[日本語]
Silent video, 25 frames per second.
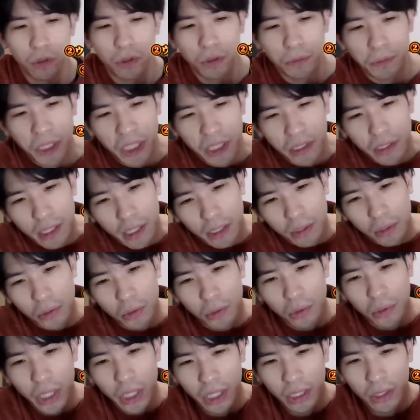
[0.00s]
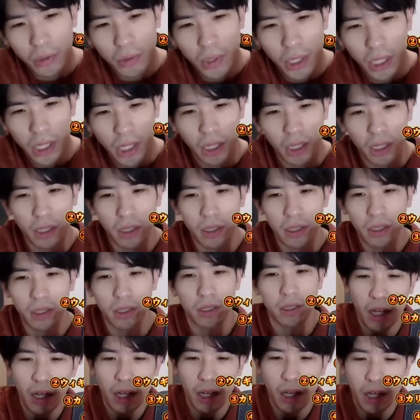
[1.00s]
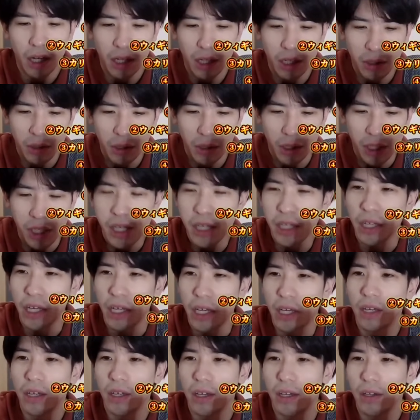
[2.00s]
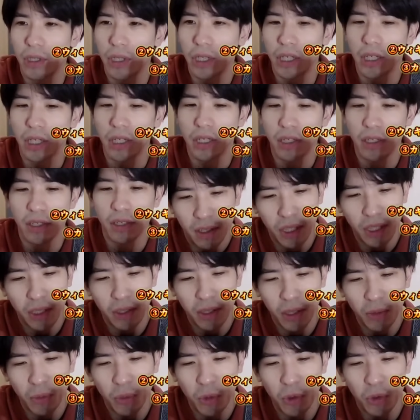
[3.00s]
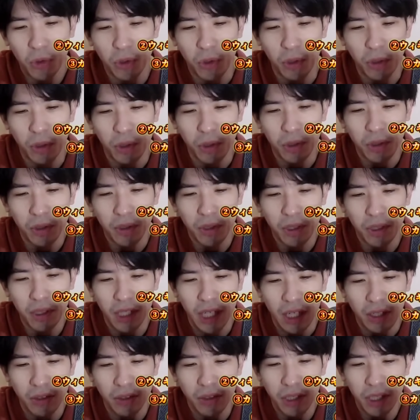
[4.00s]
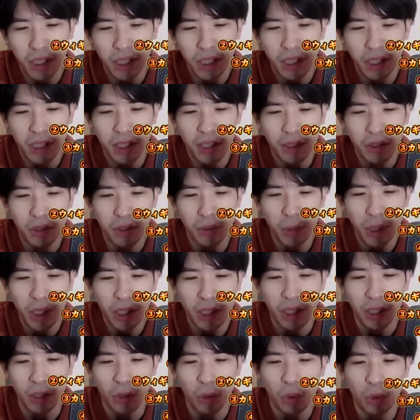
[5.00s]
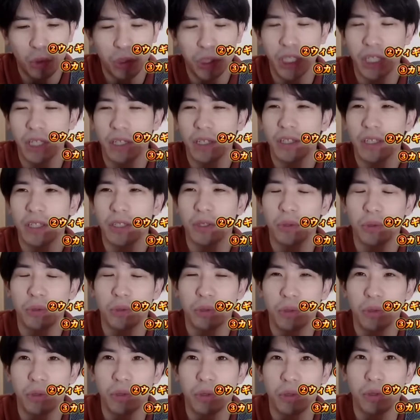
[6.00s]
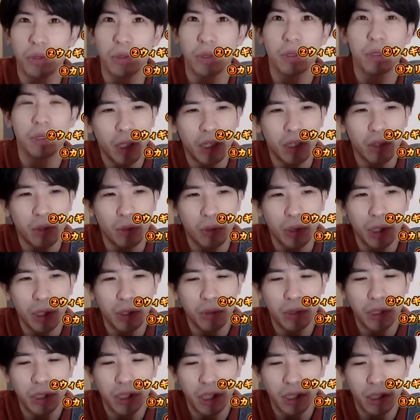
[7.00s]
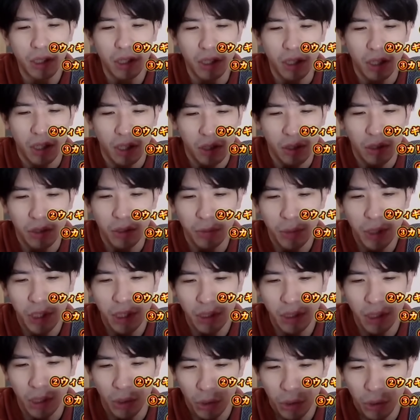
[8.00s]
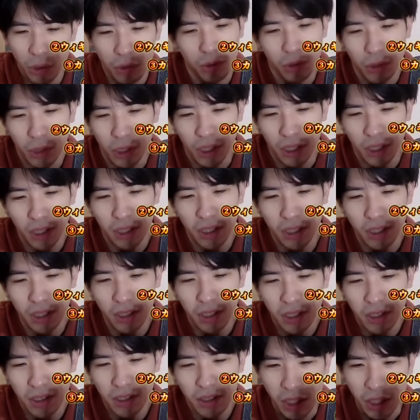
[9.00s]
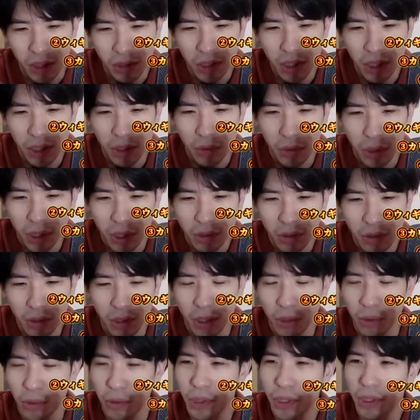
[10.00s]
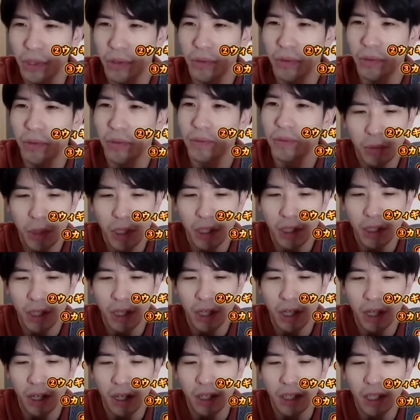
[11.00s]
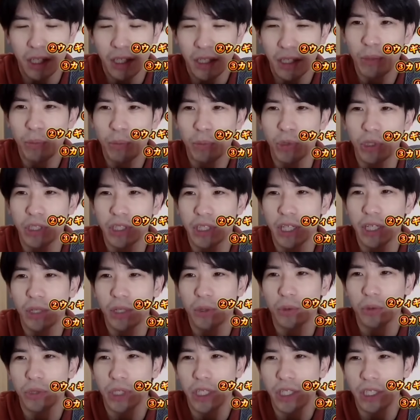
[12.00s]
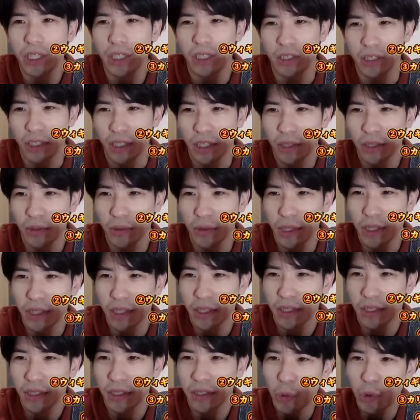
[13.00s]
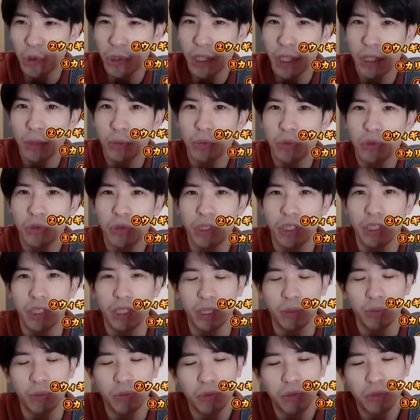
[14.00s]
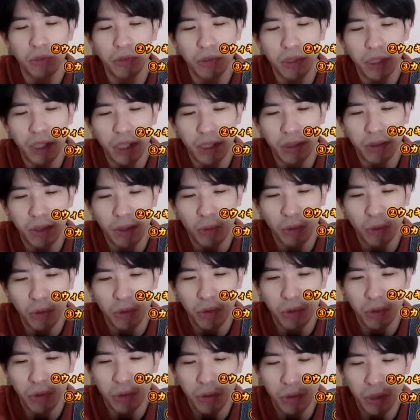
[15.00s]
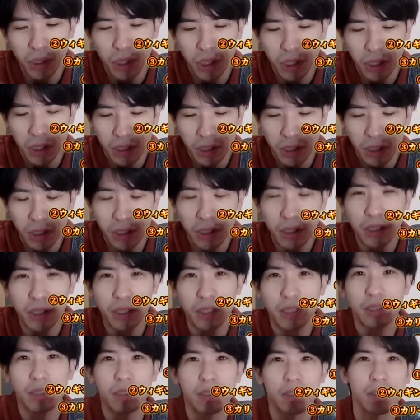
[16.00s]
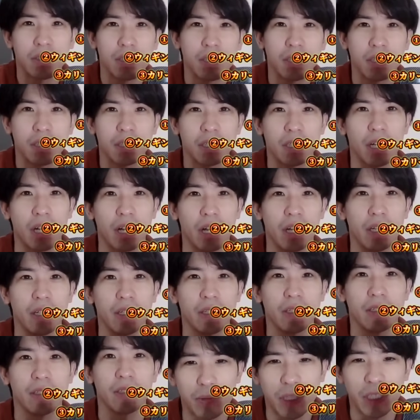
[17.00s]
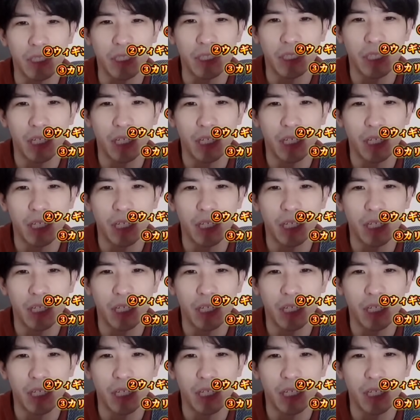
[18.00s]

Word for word: うちょっとクミンガのトレードは考えなくていいねこれねまあって言っても逆にクミンガよこせっていうまだトレードしたいんだったらクミンガをよこせってめちゃくちゃ言われるだろうけどクミンガキープに成功できたんじゃないこれ、まあ、問題はムーディーねムーディーはもうきついんじゃないまあ